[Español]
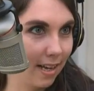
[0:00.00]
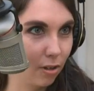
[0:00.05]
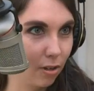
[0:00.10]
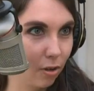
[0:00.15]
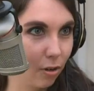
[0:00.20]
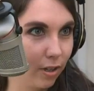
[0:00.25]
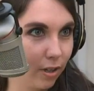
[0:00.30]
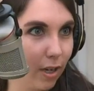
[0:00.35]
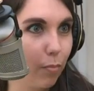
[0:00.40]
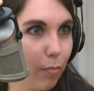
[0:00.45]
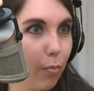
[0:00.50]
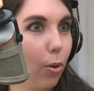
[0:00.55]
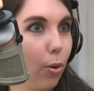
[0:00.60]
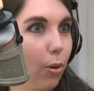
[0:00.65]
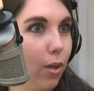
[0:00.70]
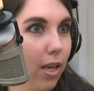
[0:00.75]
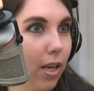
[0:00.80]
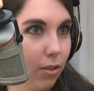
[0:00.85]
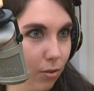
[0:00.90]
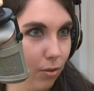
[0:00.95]
con el
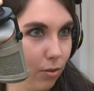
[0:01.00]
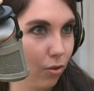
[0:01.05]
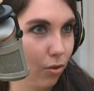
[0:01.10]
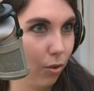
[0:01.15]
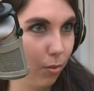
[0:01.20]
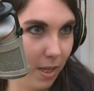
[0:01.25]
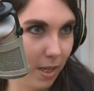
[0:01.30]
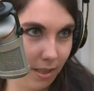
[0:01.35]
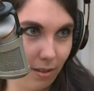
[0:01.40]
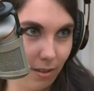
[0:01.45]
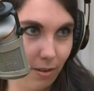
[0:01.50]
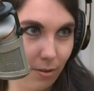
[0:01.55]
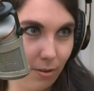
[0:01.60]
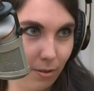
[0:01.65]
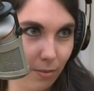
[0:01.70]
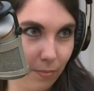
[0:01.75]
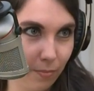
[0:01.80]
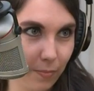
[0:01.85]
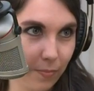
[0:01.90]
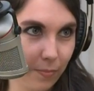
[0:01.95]
proyecto soviético.
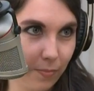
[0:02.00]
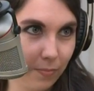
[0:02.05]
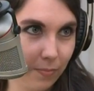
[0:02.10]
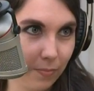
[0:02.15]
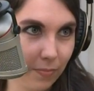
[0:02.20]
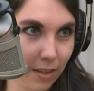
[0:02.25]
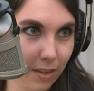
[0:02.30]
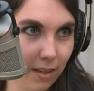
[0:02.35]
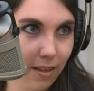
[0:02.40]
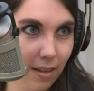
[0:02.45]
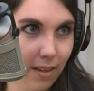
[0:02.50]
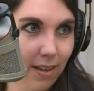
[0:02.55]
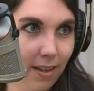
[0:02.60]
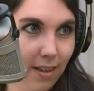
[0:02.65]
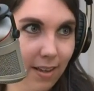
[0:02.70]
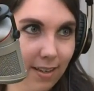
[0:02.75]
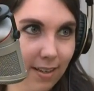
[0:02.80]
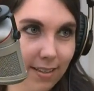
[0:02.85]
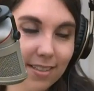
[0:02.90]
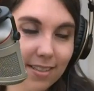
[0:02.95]

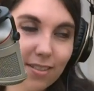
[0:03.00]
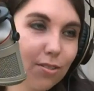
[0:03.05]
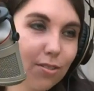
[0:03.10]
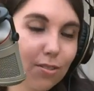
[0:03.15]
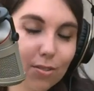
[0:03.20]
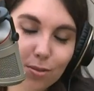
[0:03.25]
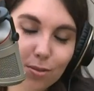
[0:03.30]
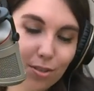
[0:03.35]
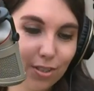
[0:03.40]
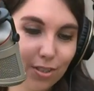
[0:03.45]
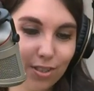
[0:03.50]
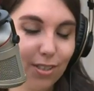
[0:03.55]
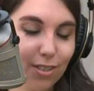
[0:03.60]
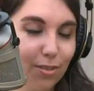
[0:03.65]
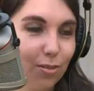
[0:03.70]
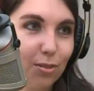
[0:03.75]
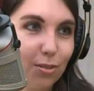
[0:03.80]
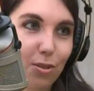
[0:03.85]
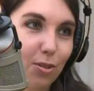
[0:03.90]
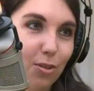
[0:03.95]
Estos rusos eh, y
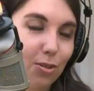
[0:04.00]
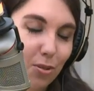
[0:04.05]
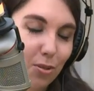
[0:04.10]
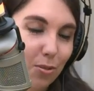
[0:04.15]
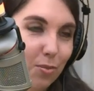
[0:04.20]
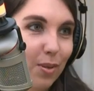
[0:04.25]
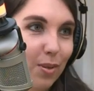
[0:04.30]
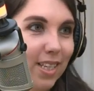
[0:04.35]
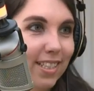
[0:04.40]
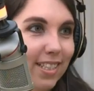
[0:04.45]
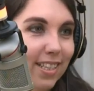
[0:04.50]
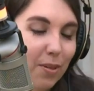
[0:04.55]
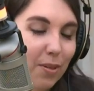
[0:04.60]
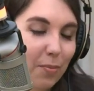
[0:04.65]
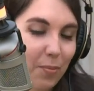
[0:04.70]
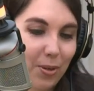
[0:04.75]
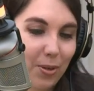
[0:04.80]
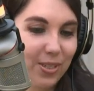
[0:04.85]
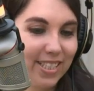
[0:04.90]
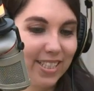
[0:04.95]
sus costumbres, sí,
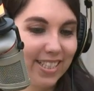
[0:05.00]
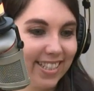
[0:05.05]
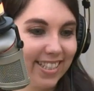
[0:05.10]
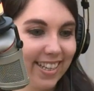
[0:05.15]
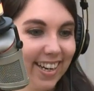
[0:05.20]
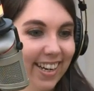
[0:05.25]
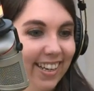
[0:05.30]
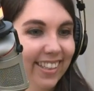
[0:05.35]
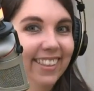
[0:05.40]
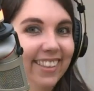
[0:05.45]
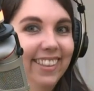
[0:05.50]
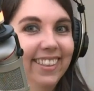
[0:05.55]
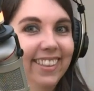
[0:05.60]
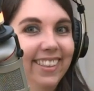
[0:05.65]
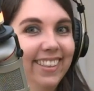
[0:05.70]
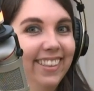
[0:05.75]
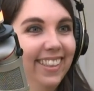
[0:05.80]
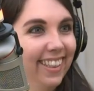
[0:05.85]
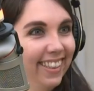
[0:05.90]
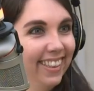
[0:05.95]
Era, la
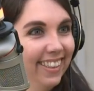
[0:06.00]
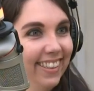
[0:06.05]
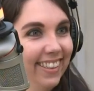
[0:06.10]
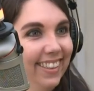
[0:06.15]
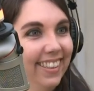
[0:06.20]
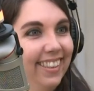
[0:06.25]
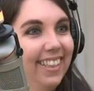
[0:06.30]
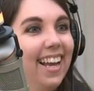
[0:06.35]
lealtad,